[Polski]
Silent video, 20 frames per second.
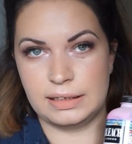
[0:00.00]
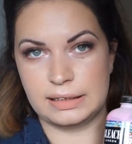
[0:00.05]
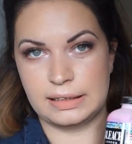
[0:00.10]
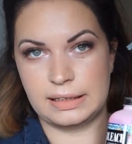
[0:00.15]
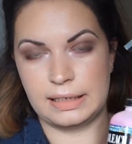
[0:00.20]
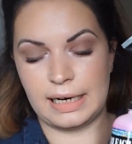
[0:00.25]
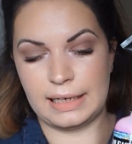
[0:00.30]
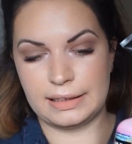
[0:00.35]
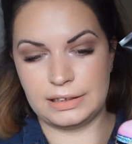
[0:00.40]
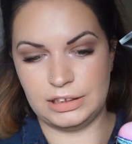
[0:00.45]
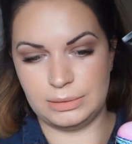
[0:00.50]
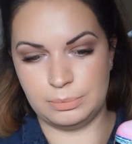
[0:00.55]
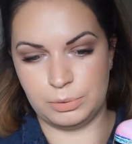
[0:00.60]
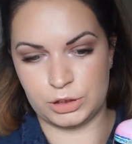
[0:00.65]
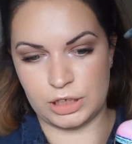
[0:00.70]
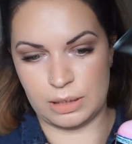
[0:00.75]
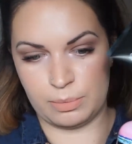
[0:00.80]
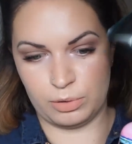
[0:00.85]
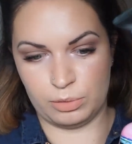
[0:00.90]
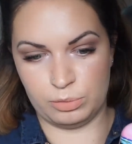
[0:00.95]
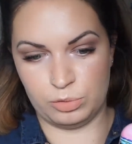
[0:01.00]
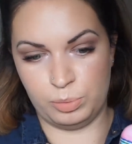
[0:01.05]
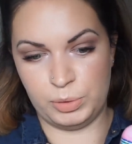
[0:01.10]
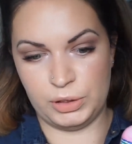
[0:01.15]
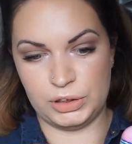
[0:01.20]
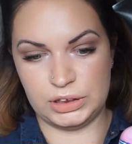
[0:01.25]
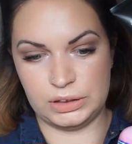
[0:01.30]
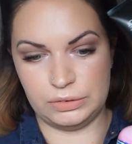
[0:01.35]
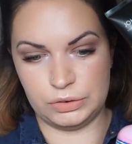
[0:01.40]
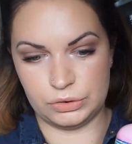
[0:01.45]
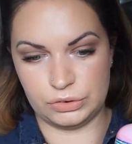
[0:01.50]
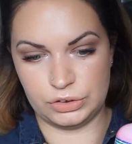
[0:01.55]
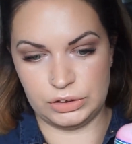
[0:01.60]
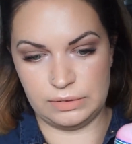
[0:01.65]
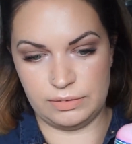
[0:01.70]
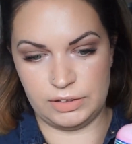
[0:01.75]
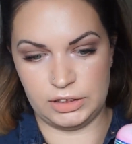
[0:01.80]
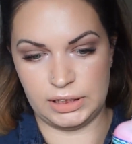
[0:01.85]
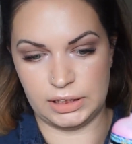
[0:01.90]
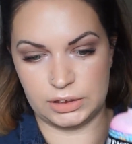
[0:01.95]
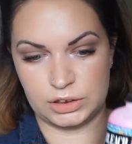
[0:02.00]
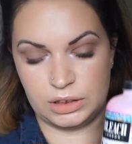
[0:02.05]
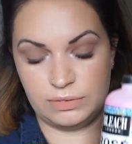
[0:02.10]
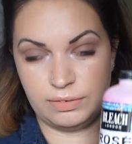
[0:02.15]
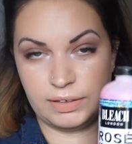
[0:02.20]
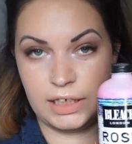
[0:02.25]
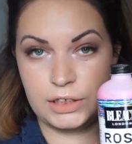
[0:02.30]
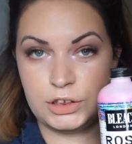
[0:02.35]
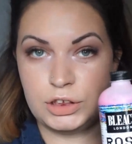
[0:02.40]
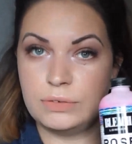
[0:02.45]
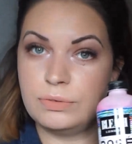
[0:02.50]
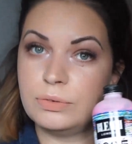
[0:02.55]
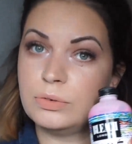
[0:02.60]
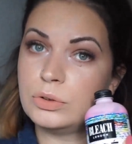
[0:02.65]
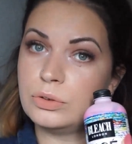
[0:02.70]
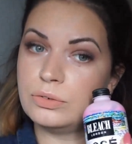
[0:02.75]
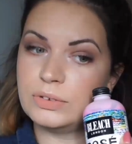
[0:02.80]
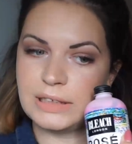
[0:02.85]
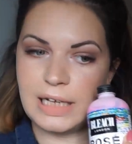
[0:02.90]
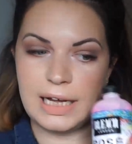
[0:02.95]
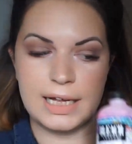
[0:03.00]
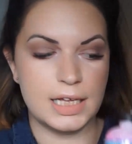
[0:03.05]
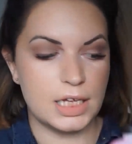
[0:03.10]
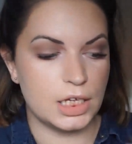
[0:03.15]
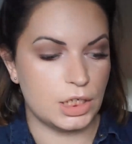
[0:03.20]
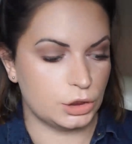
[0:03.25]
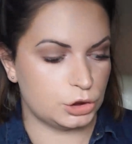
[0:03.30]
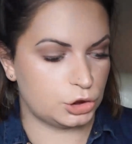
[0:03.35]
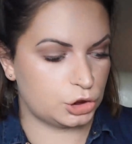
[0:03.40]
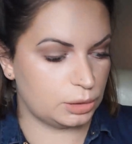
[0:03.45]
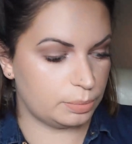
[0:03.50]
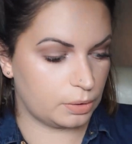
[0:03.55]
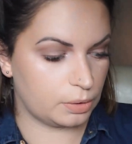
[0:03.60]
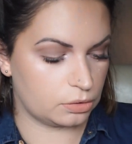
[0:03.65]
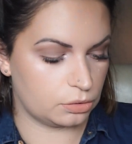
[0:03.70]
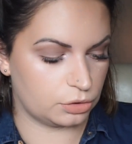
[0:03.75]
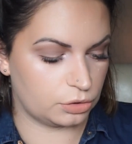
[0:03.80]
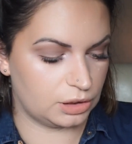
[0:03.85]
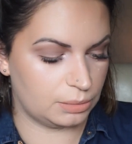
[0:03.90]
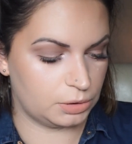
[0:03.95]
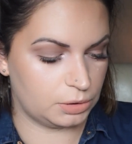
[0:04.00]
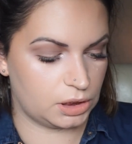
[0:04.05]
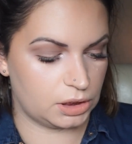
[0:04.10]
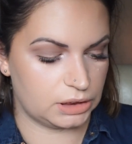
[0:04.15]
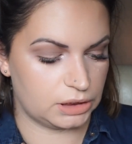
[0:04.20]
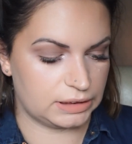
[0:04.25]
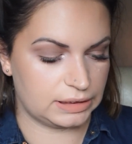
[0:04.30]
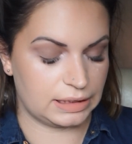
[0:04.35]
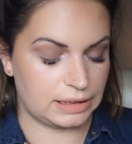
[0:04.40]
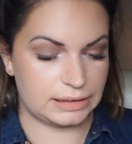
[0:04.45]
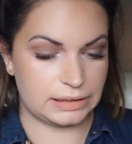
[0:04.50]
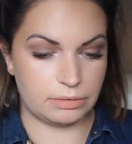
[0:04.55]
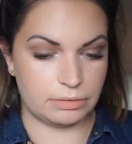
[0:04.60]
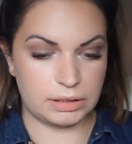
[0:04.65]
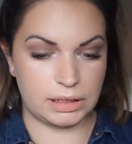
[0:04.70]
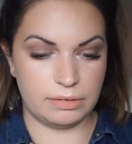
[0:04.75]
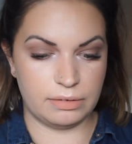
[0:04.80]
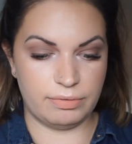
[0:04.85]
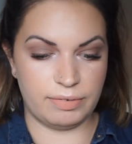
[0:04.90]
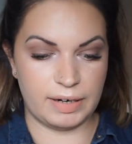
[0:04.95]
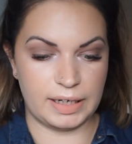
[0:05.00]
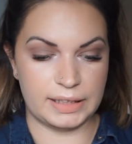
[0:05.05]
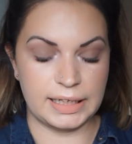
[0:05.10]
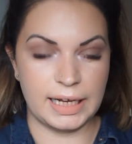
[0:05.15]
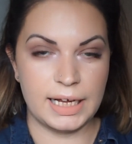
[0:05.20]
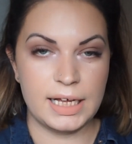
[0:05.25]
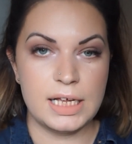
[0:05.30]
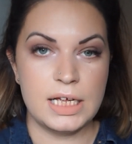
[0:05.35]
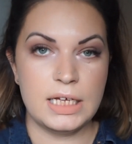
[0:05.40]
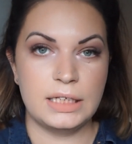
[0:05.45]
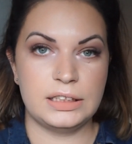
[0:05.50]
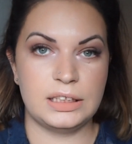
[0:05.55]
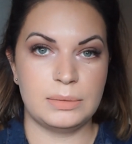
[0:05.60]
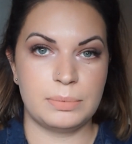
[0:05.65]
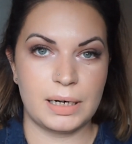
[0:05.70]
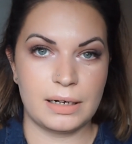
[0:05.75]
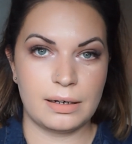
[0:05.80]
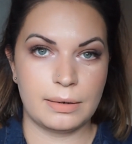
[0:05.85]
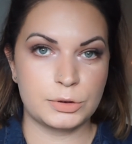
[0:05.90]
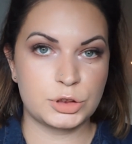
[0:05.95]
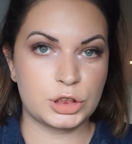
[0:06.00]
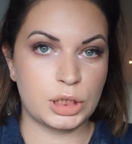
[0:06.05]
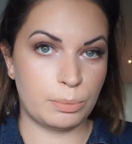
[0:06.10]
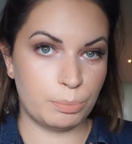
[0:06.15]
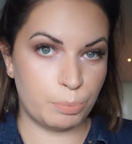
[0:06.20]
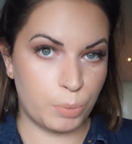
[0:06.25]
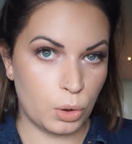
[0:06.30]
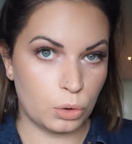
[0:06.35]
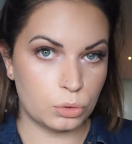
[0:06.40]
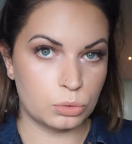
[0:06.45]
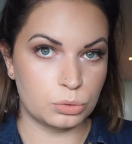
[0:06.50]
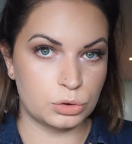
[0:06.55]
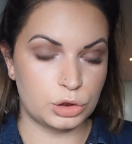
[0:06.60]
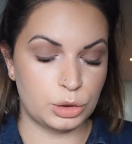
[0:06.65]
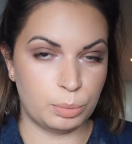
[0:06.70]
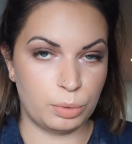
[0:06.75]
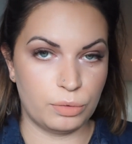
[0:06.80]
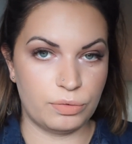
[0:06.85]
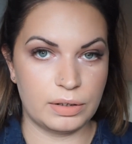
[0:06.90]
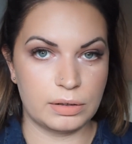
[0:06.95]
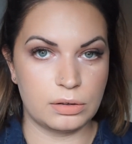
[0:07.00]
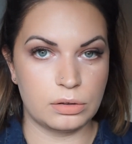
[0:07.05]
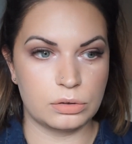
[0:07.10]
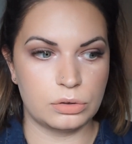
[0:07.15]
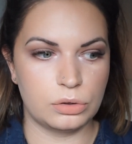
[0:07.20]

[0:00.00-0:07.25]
gratis, bo szampon był 5,99, także 12 funtów za trzy produkty. Myślę, że cena całkiem fajna. Nie brałam szamponu typowego